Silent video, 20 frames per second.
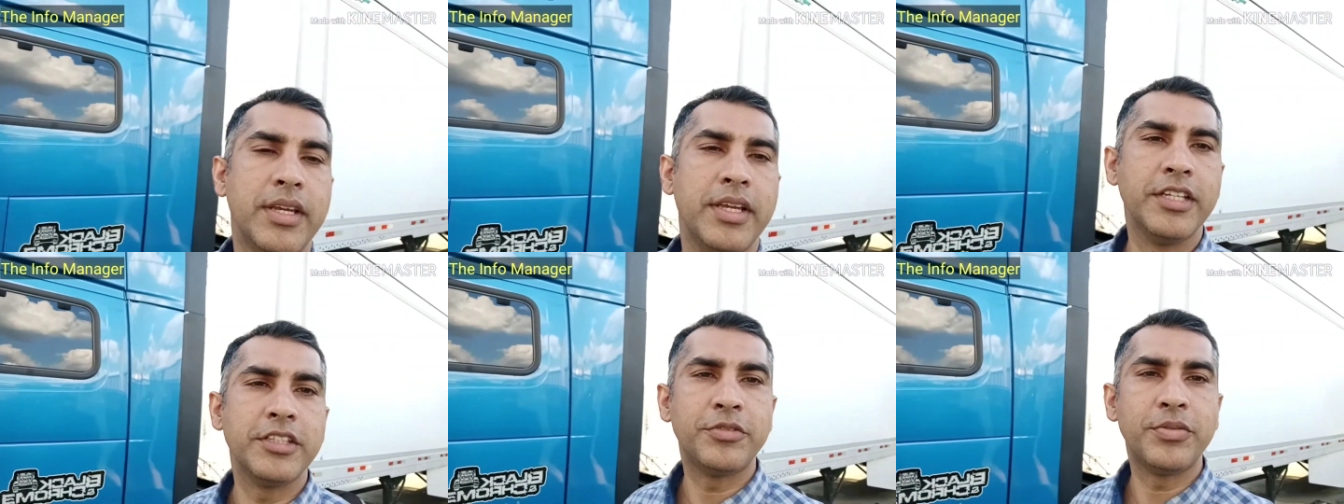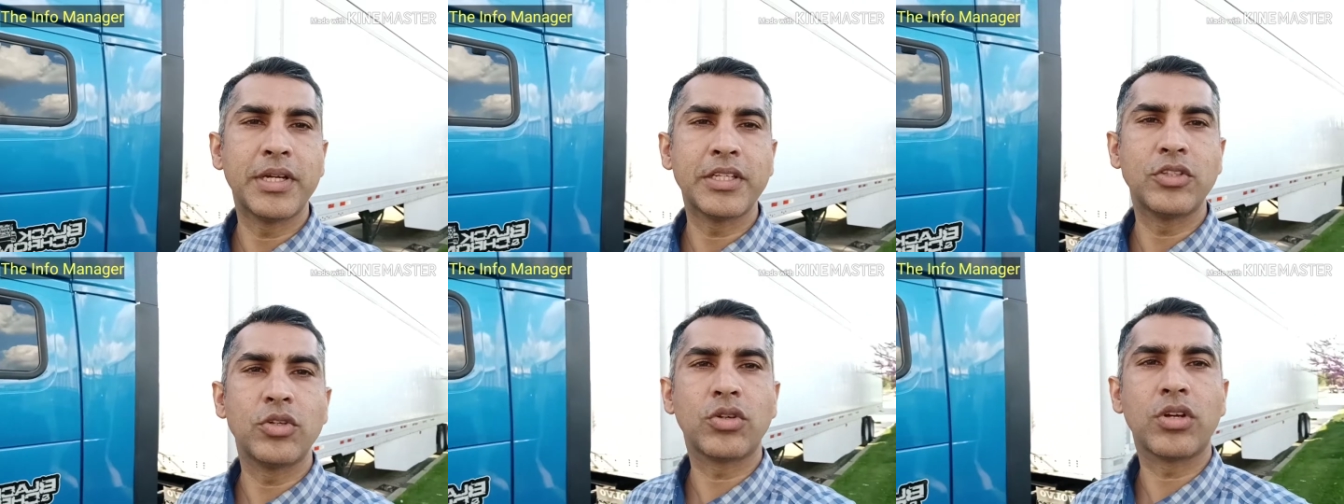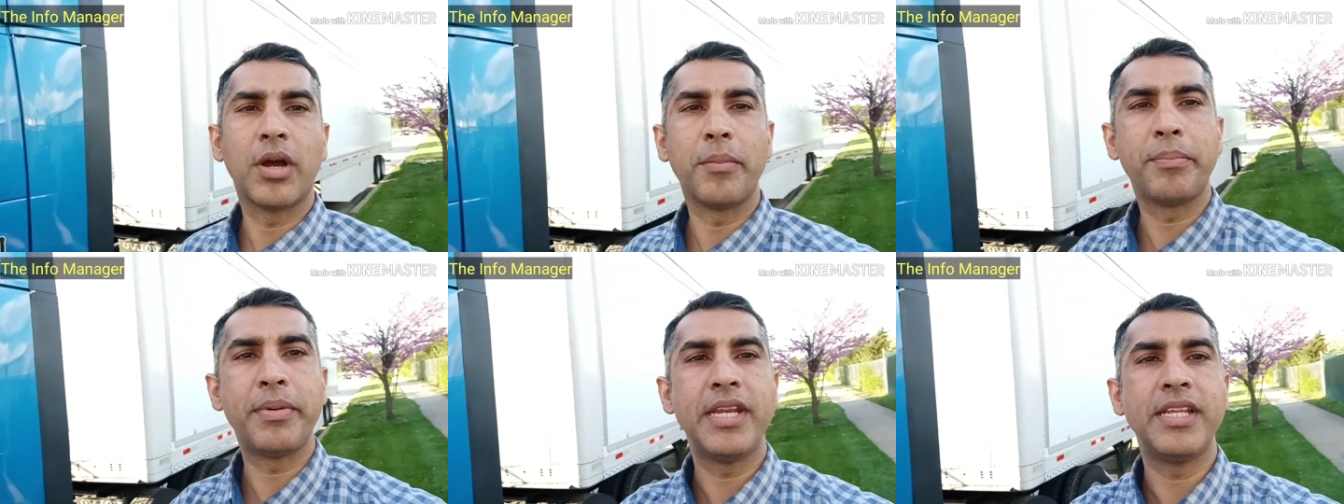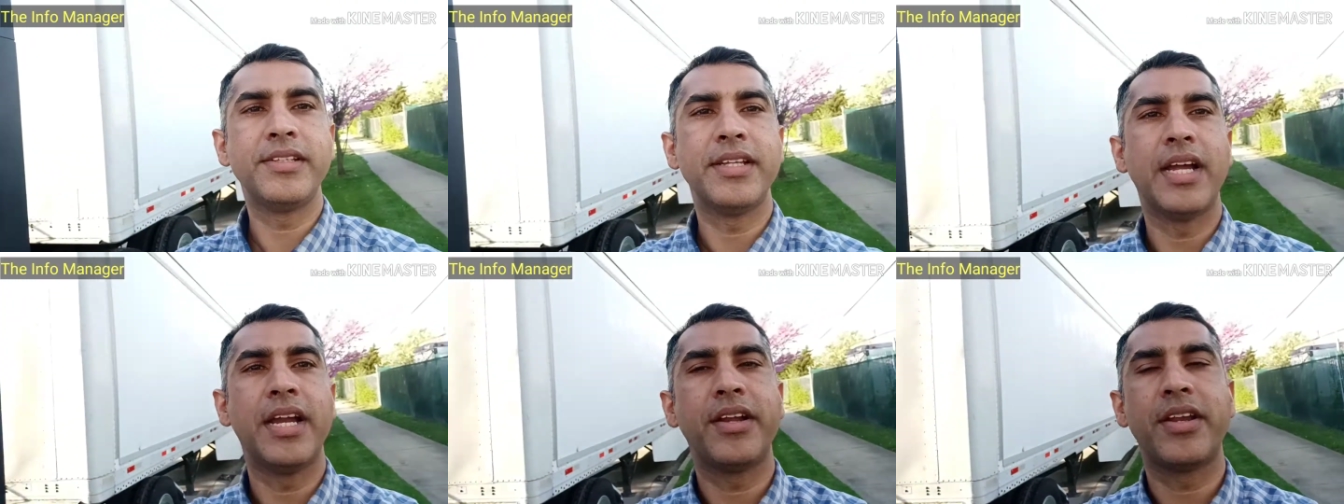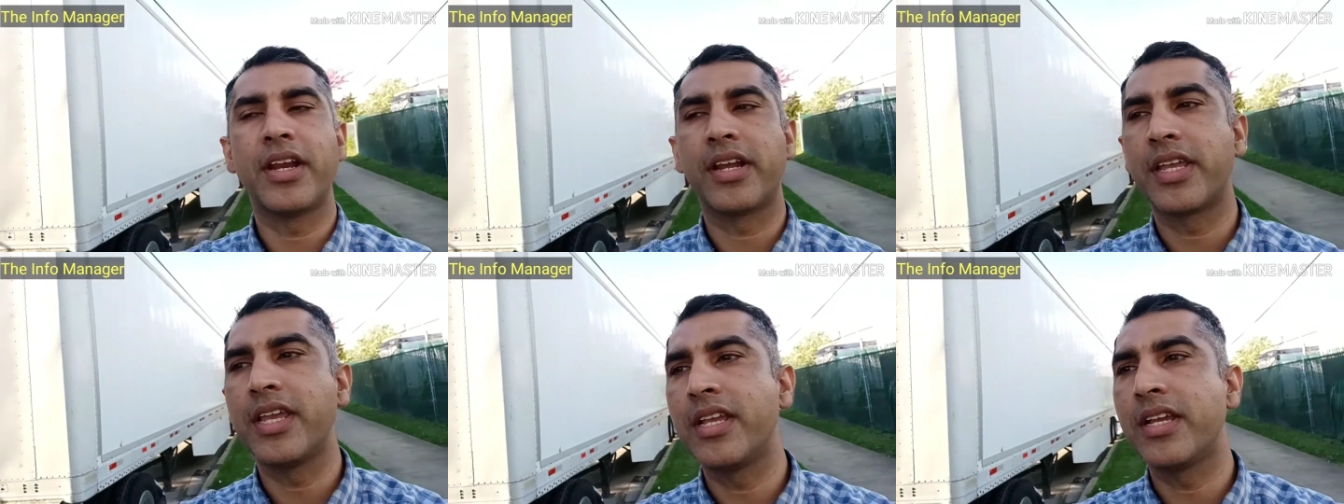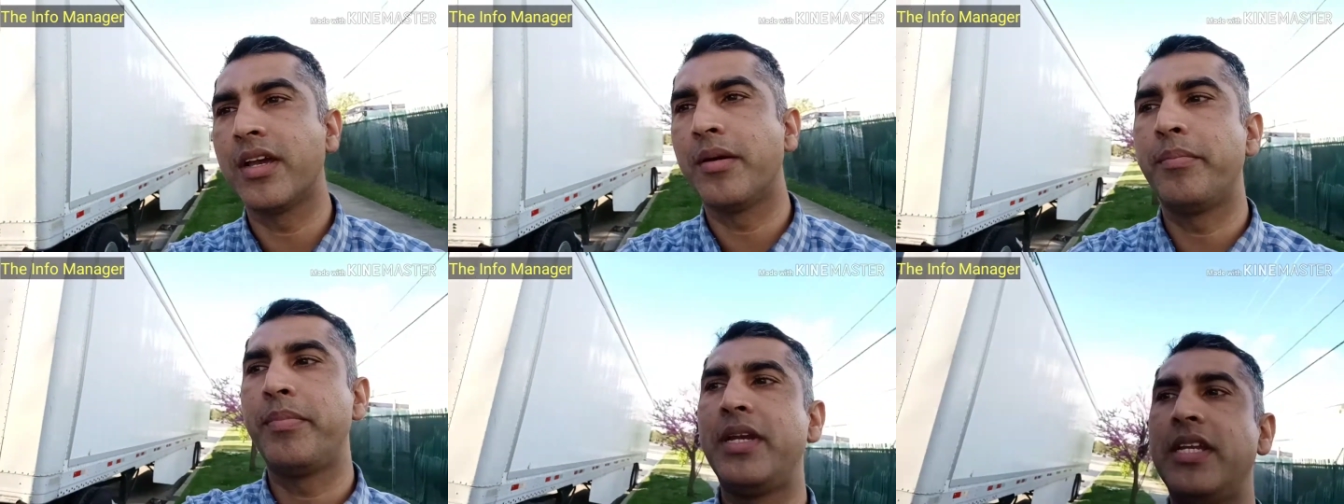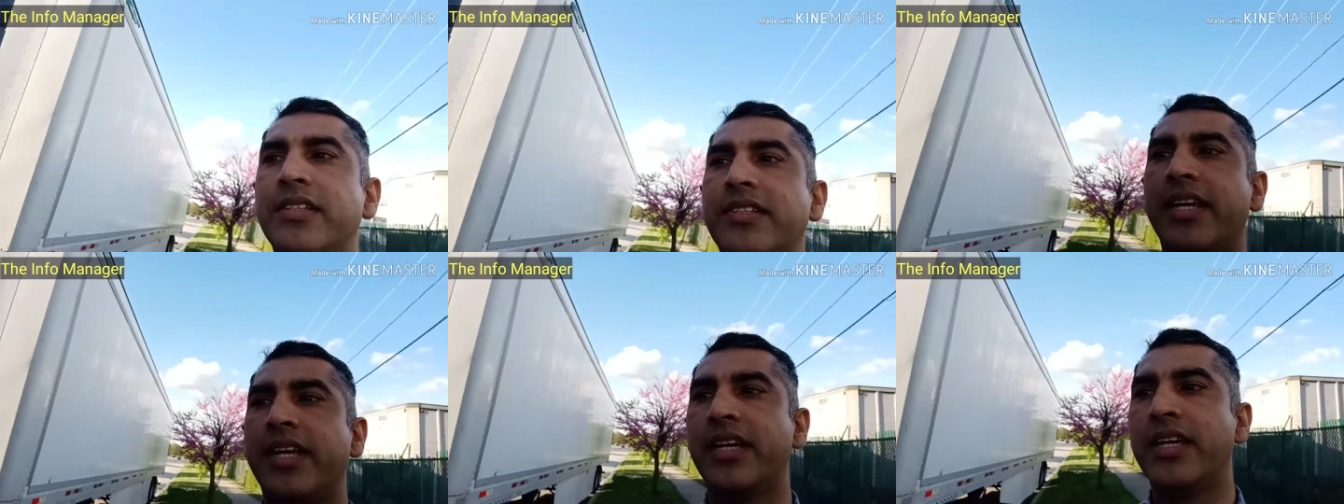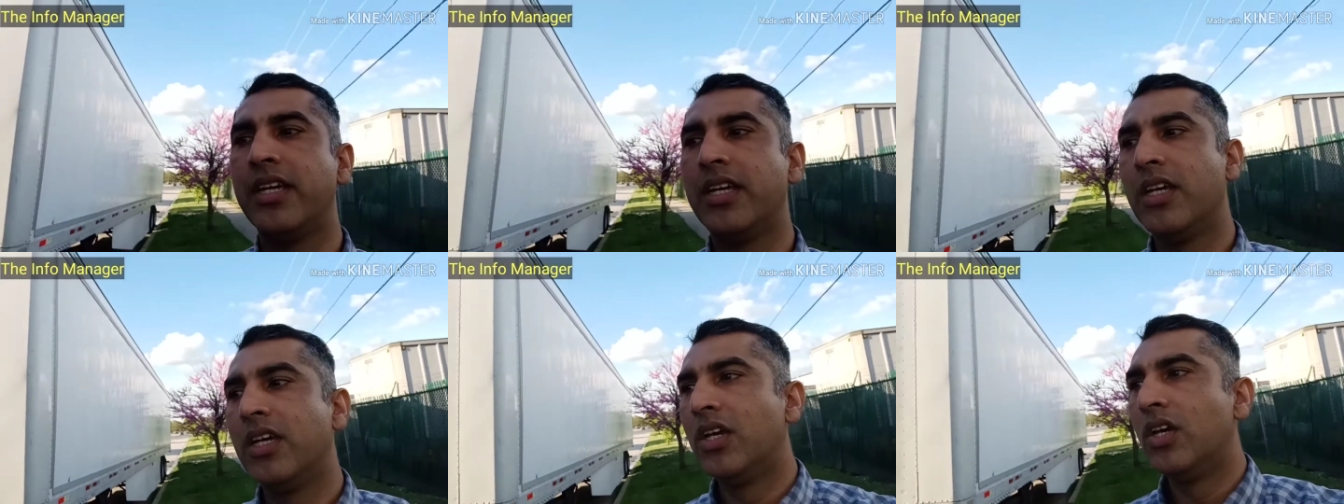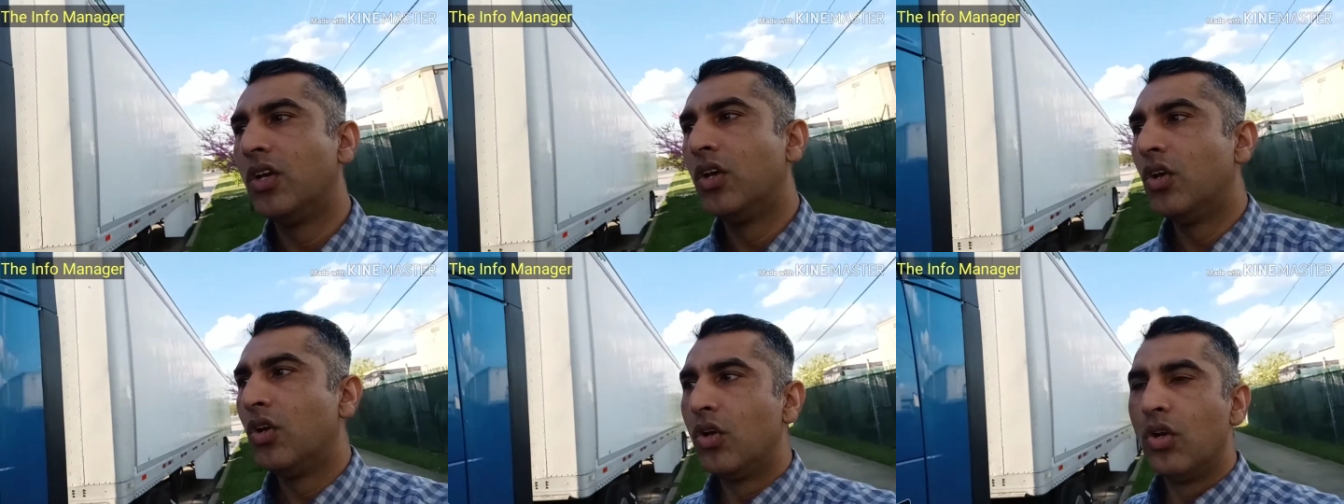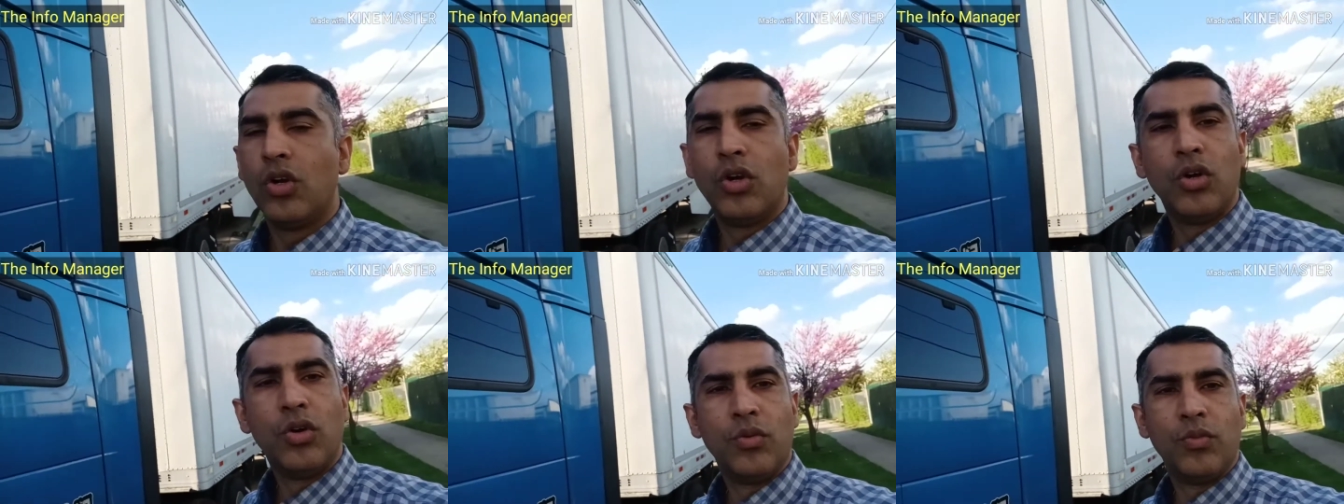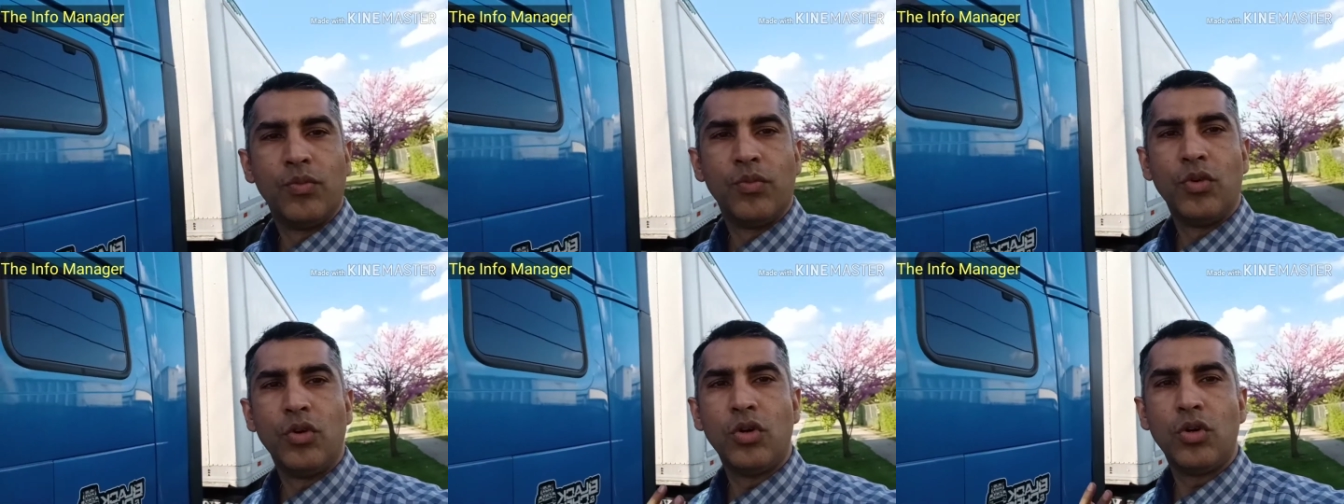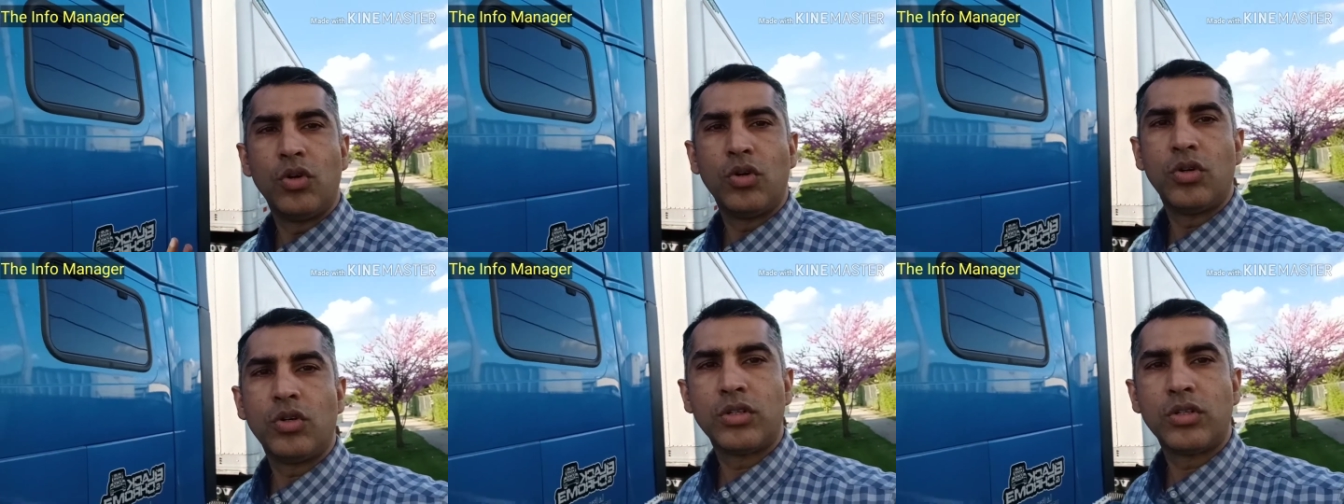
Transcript: इस वक्त जो कंपनीज है ट्रकिंग कंपनीज है वो